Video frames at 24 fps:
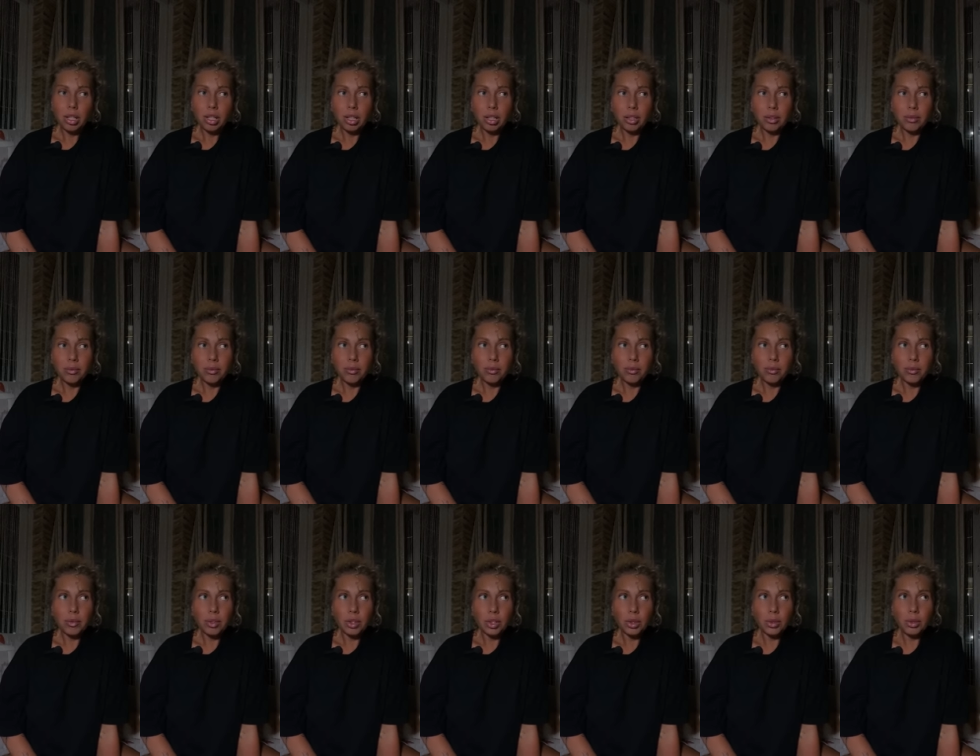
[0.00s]
эм,
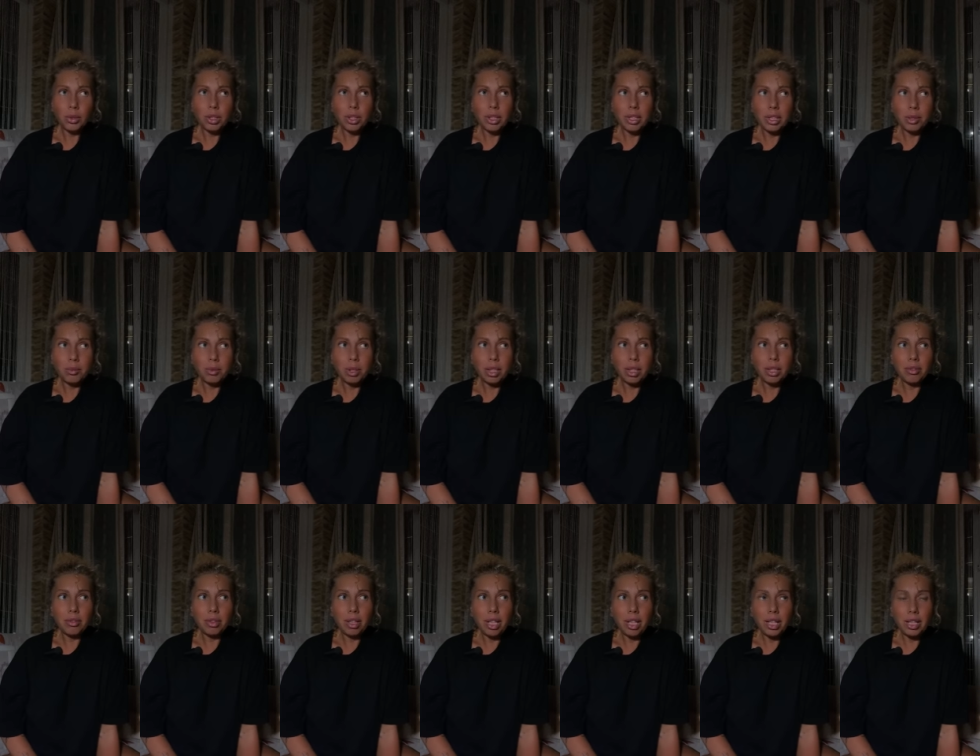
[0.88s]
что-то себе
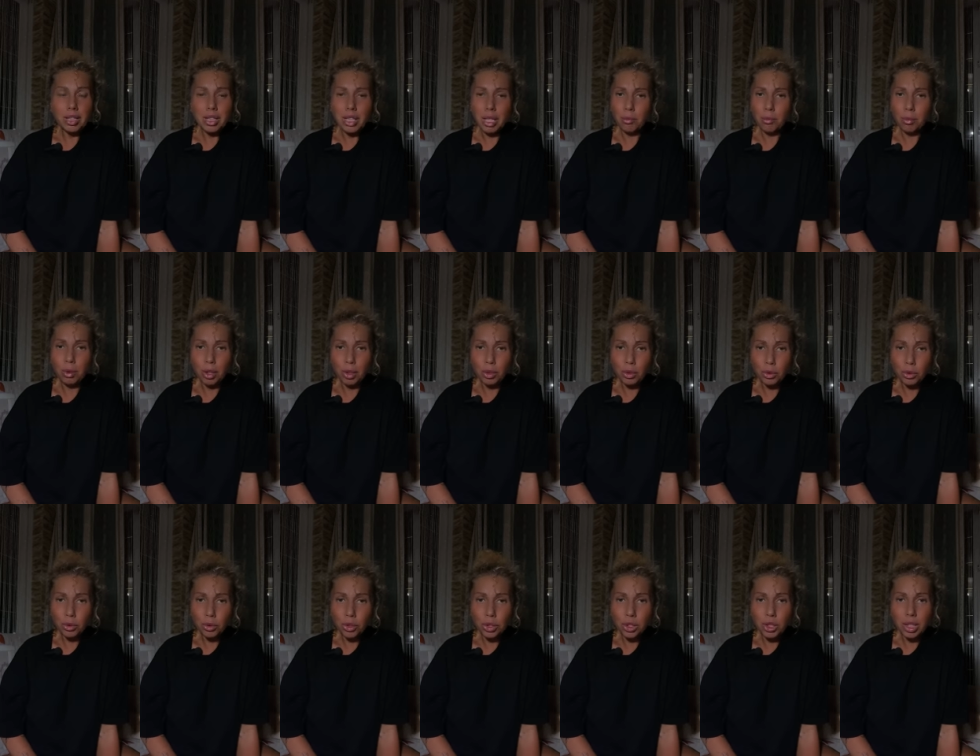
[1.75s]
давали самое
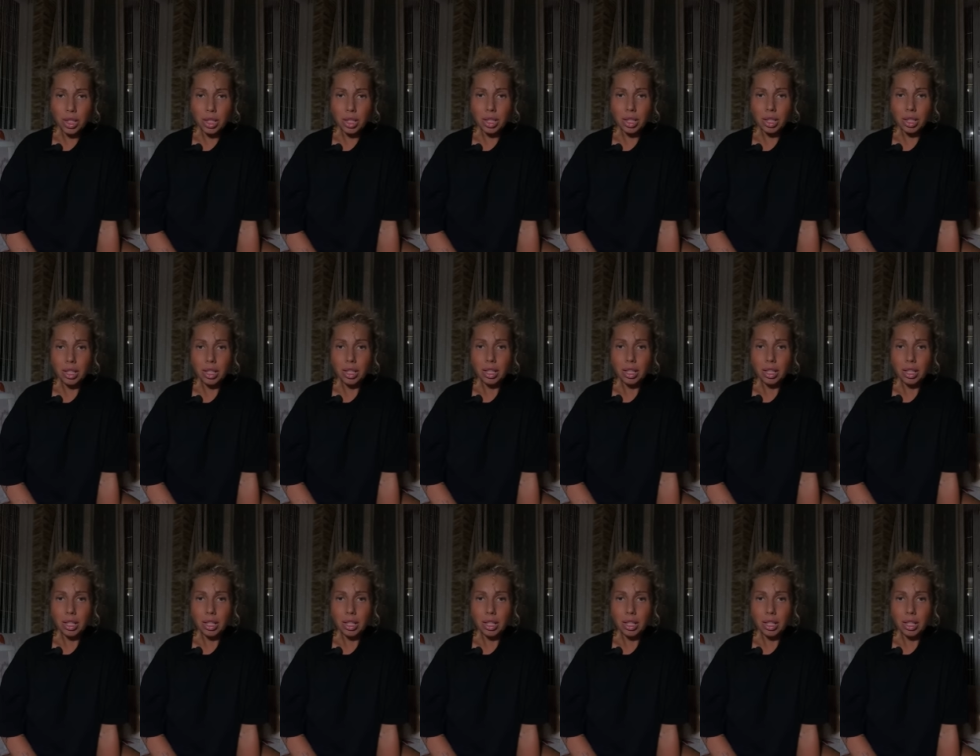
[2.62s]
лучшее.